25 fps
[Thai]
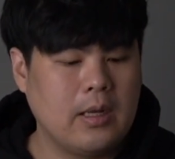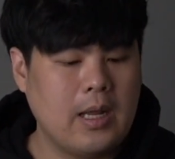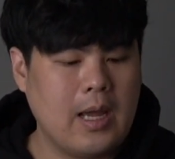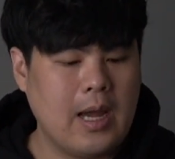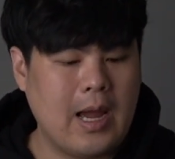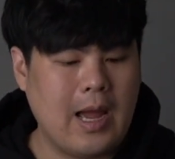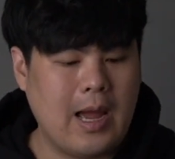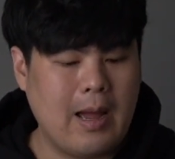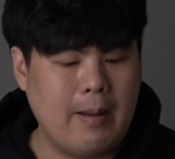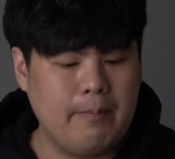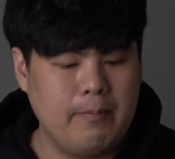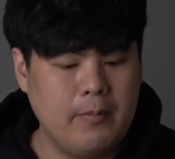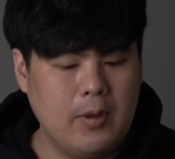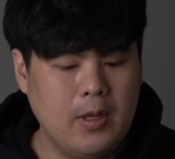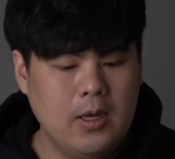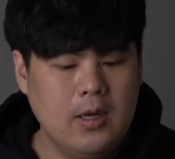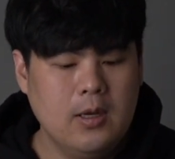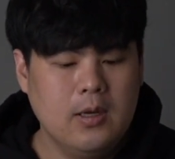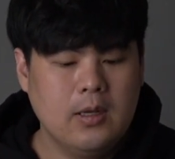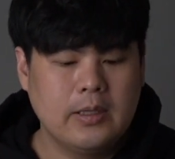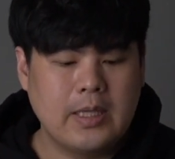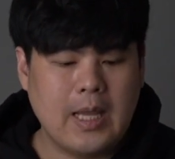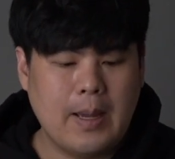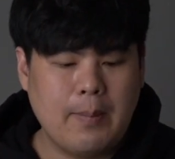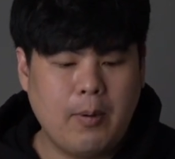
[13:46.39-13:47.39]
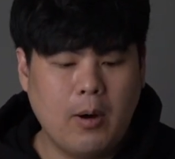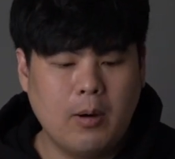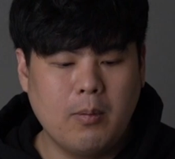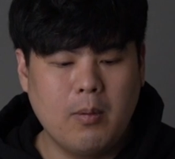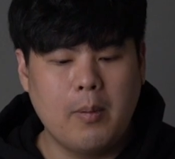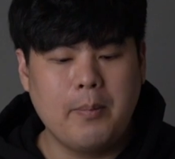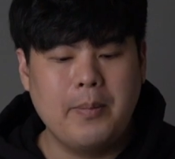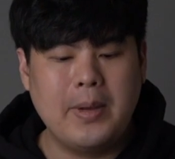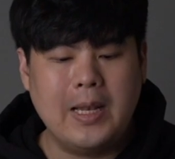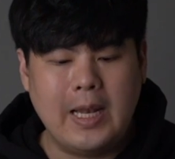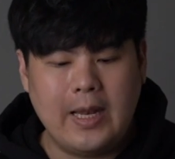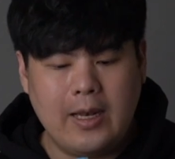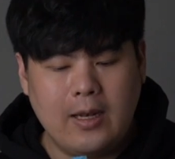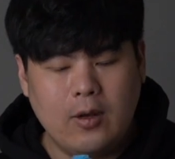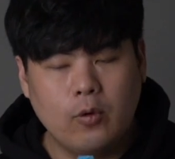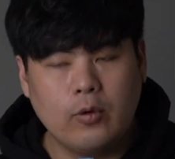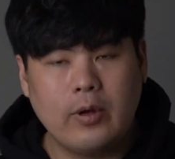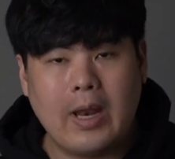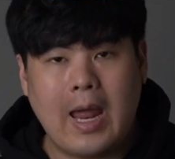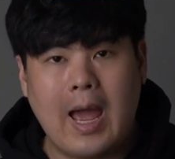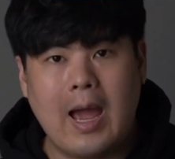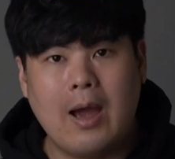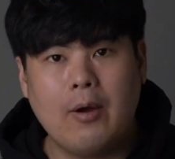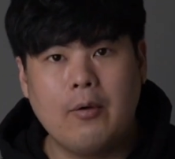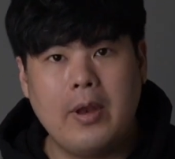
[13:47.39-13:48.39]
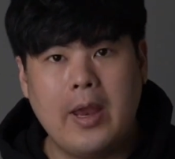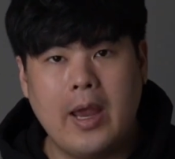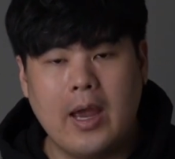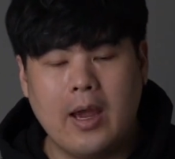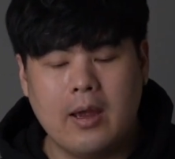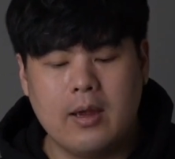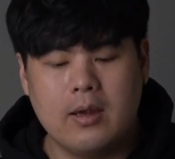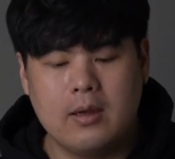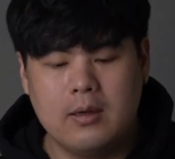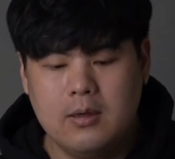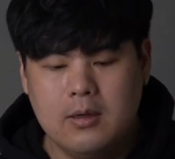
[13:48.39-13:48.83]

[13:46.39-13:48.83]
นะครับ แต่พอมันมีลิ้นรองเท้า เนี่ย